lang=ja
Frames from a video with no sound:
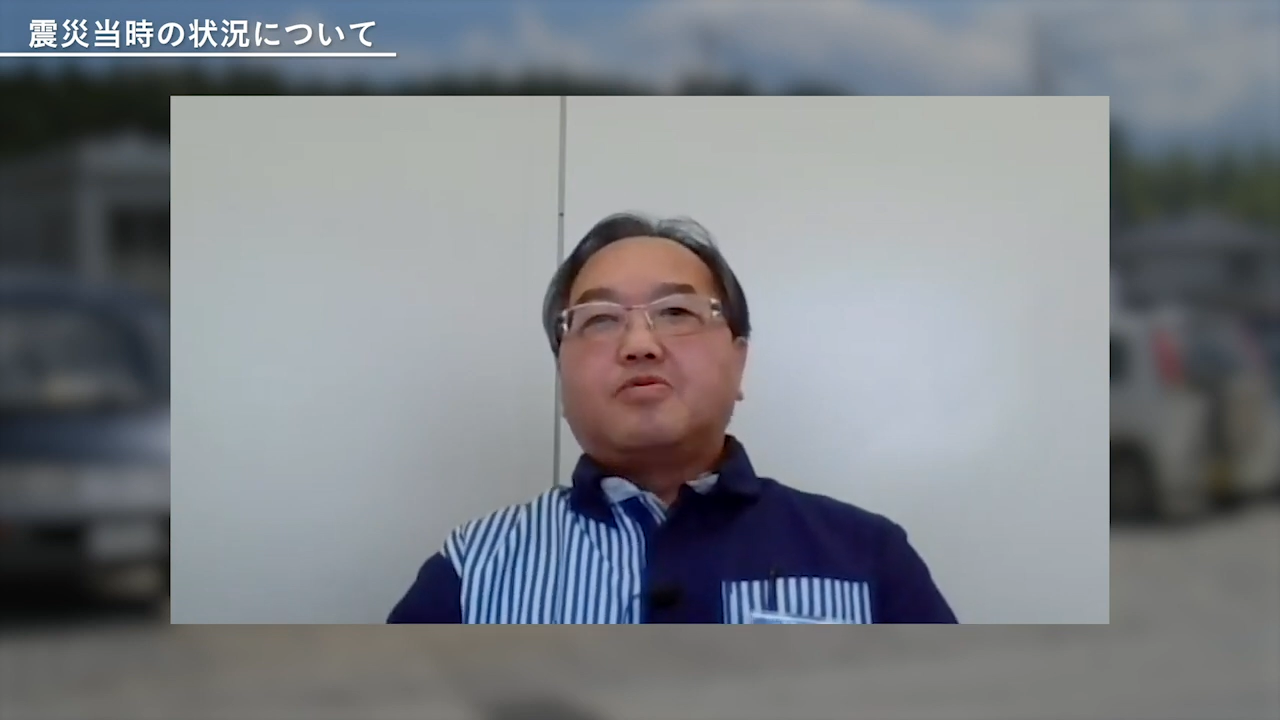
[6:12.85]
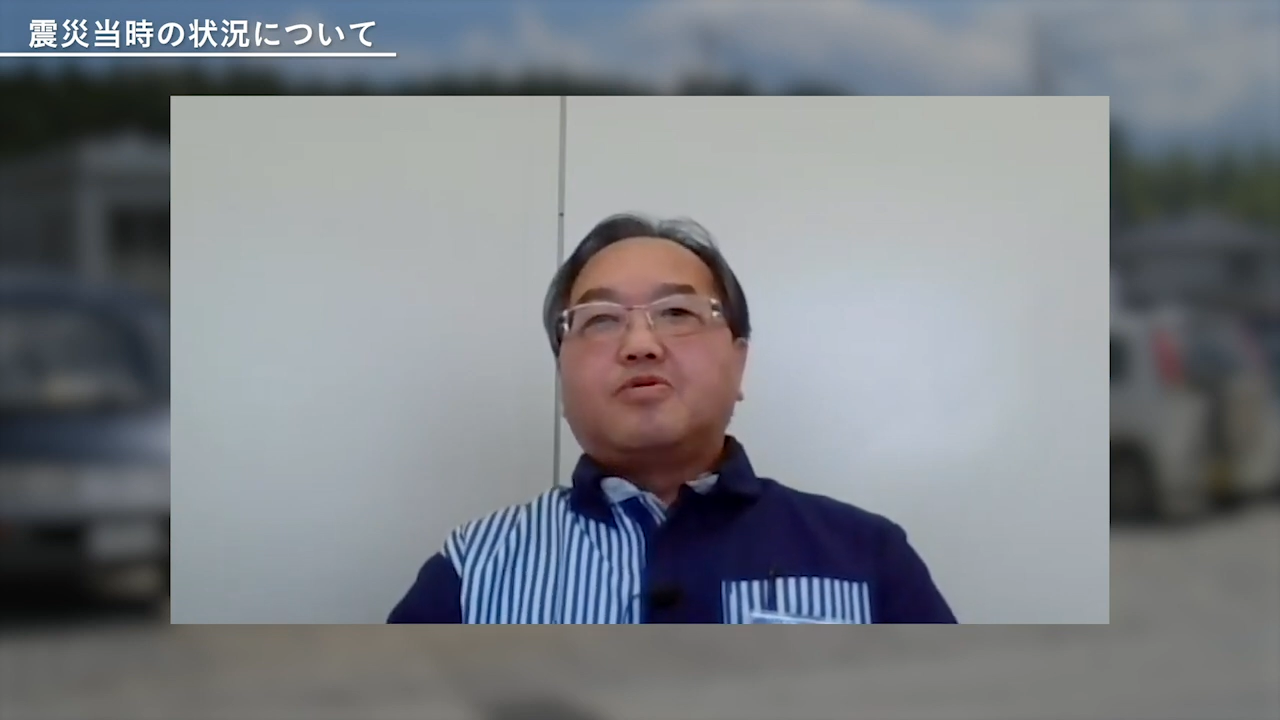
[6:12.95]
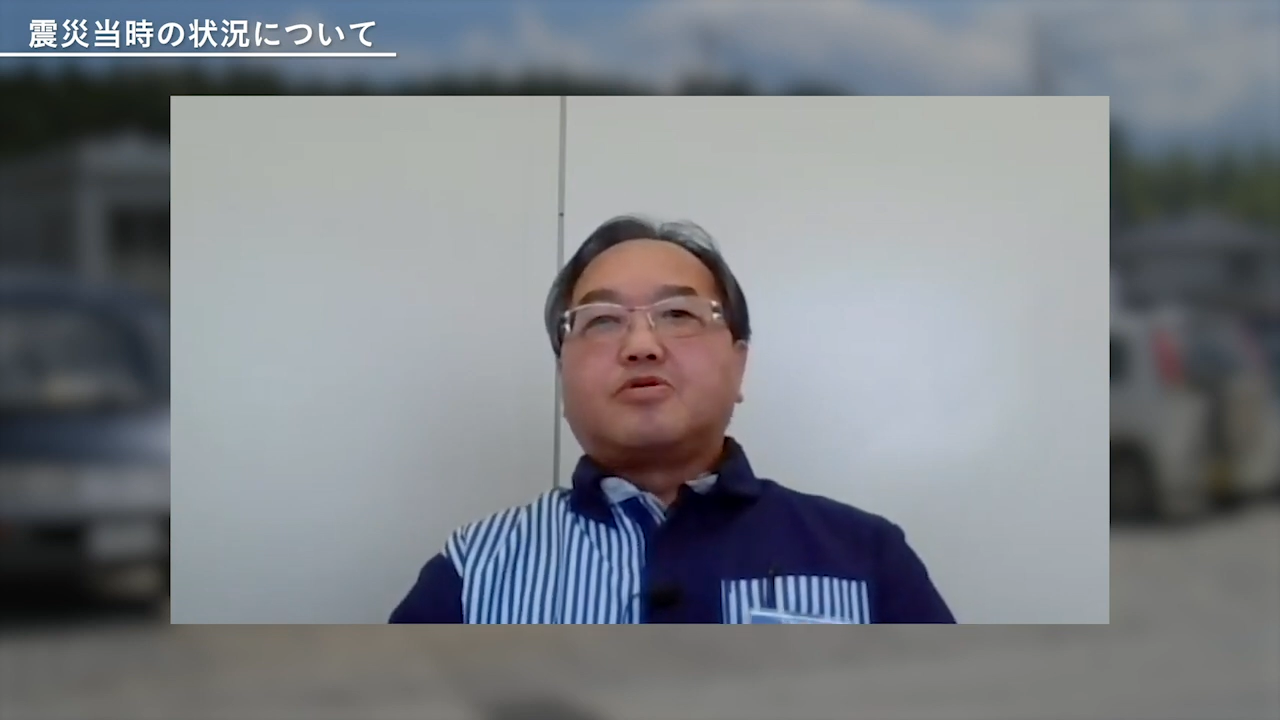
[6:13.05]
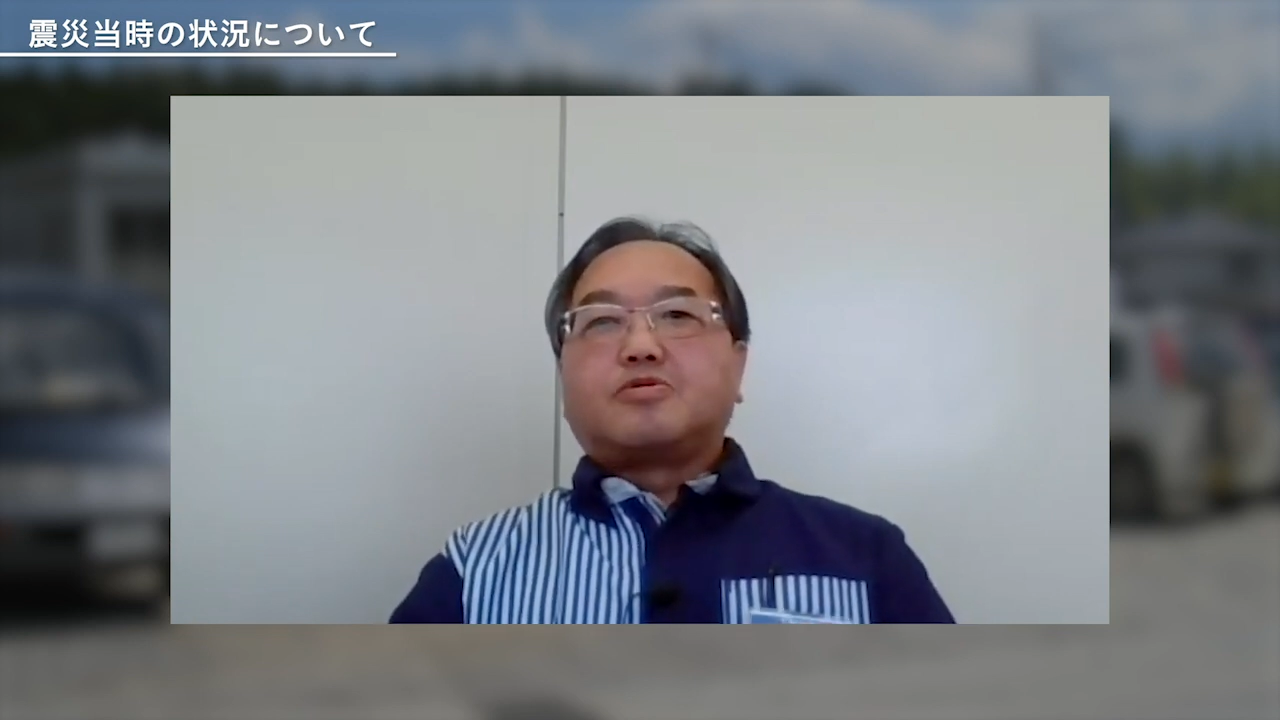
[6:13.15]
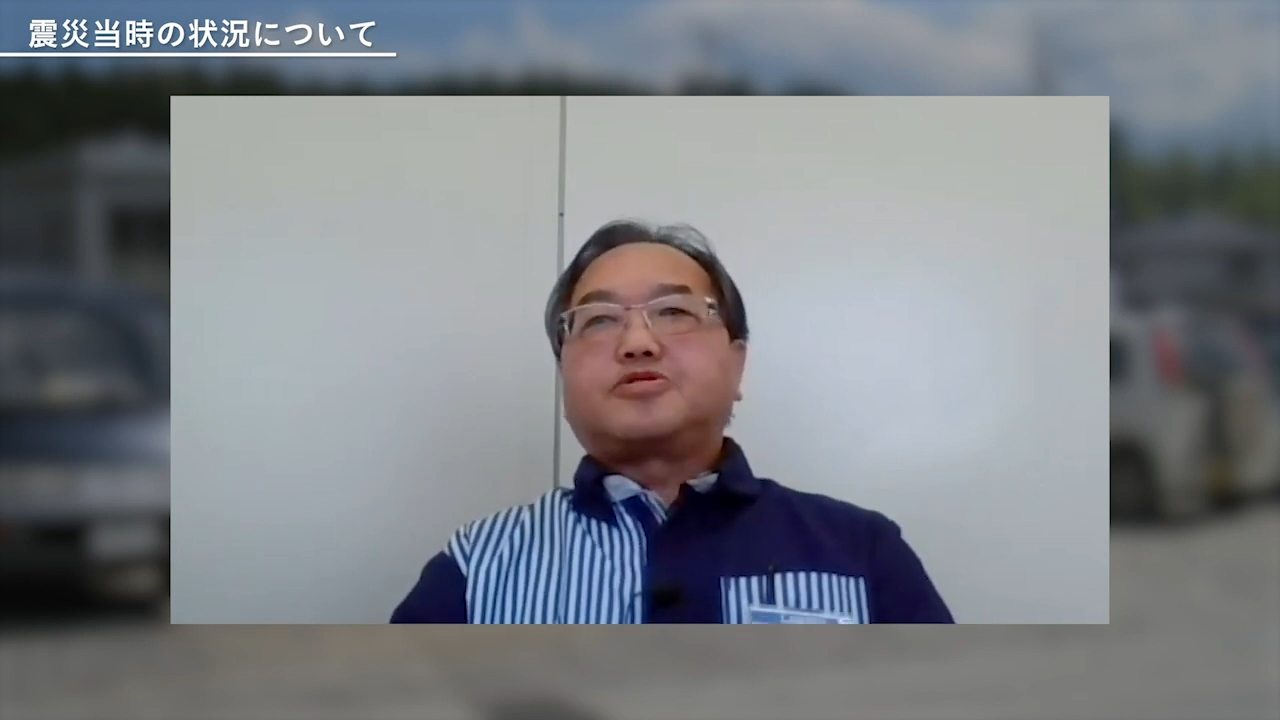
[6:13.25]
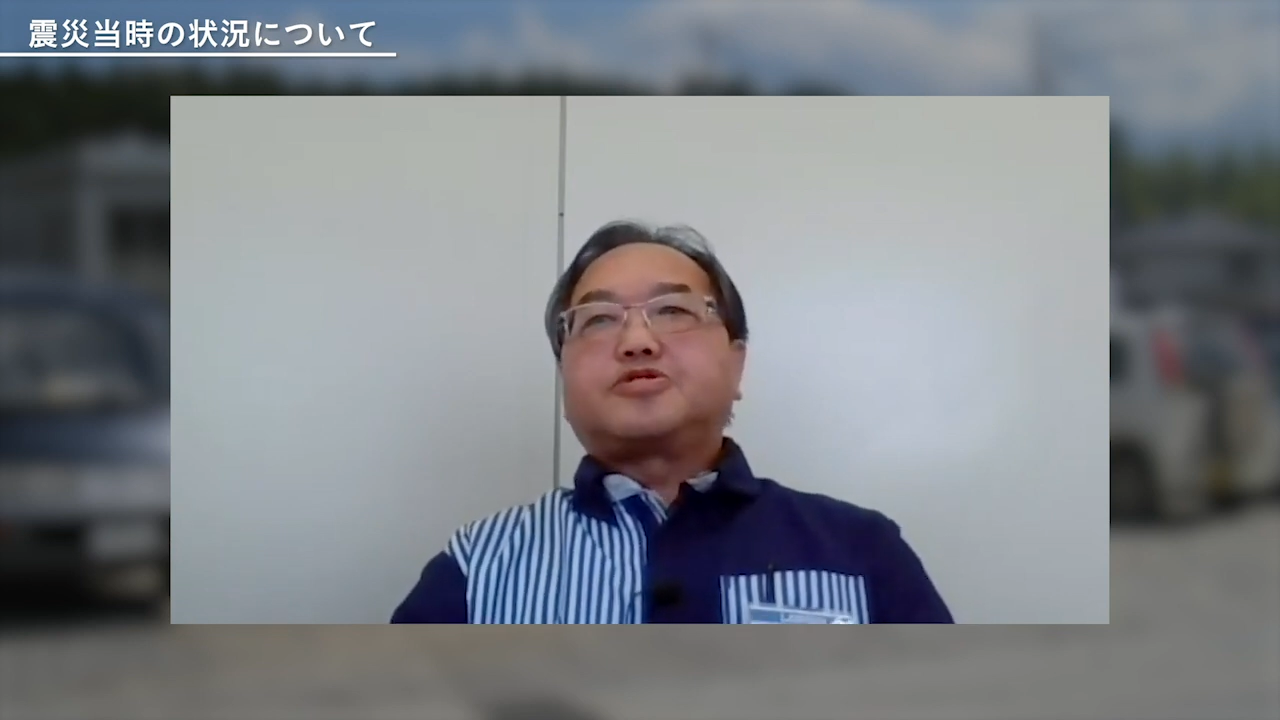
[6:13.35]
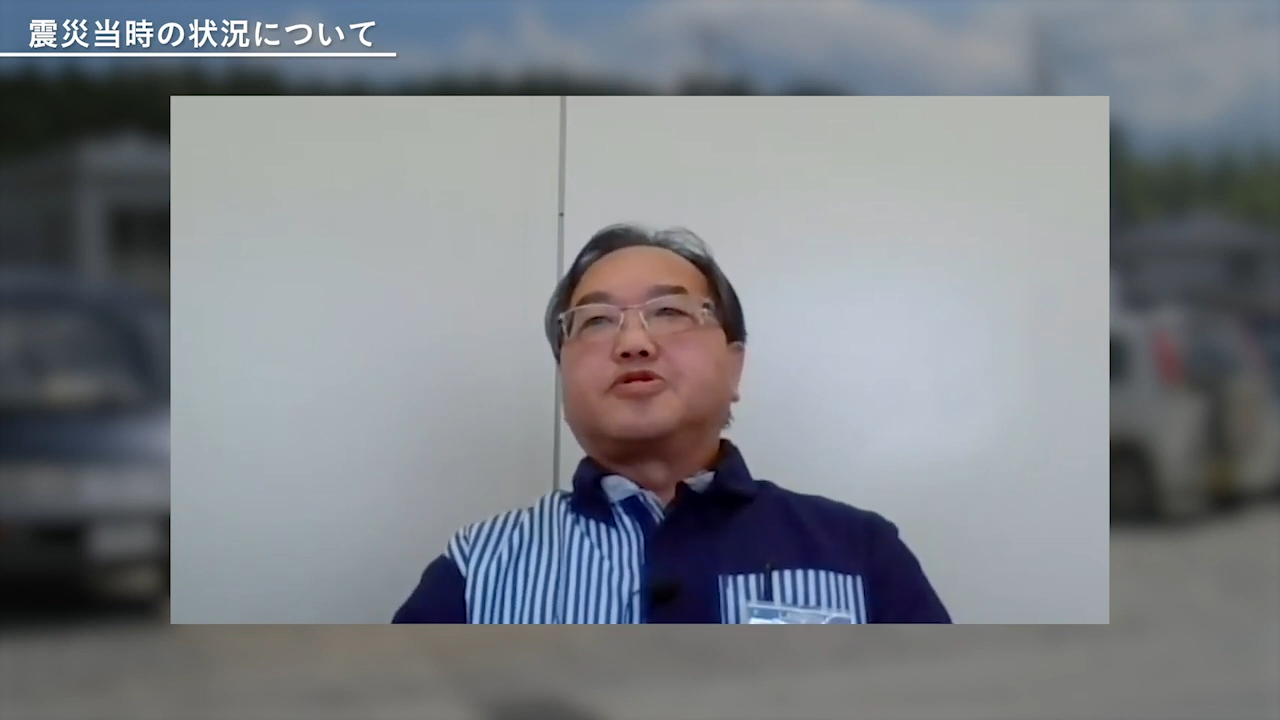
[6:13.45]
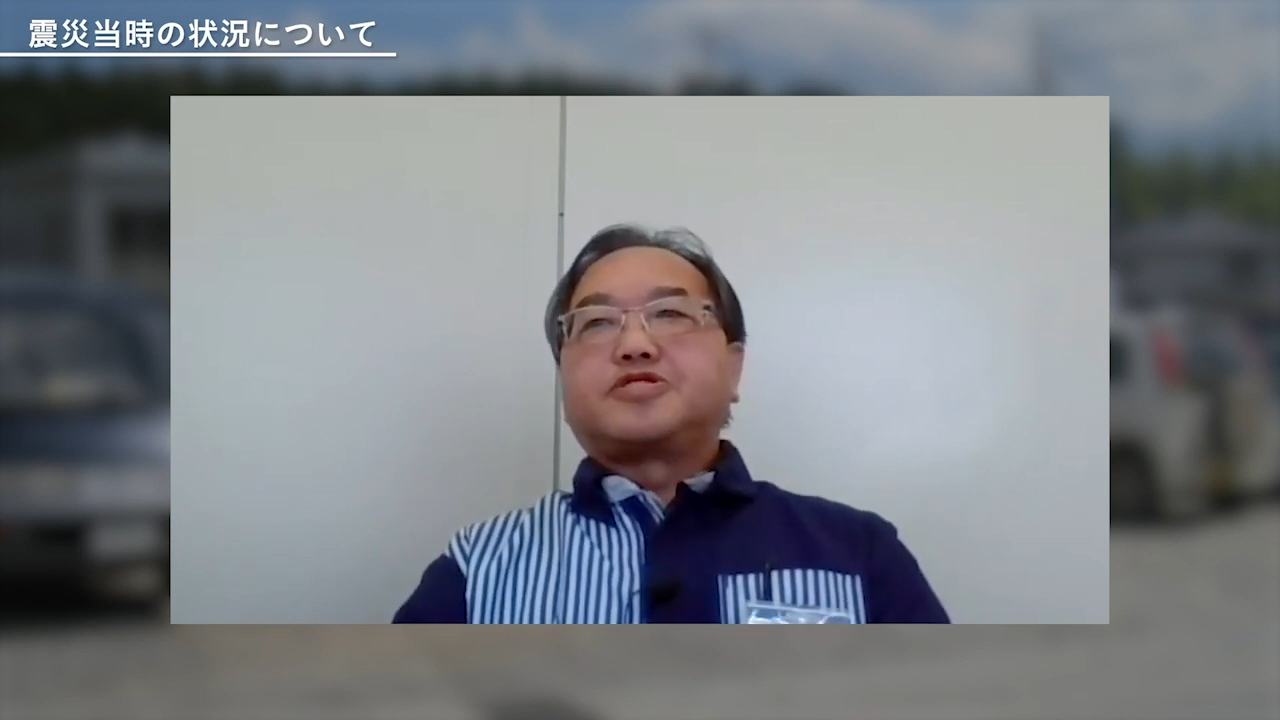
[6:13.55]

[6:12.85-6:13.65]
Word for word: のす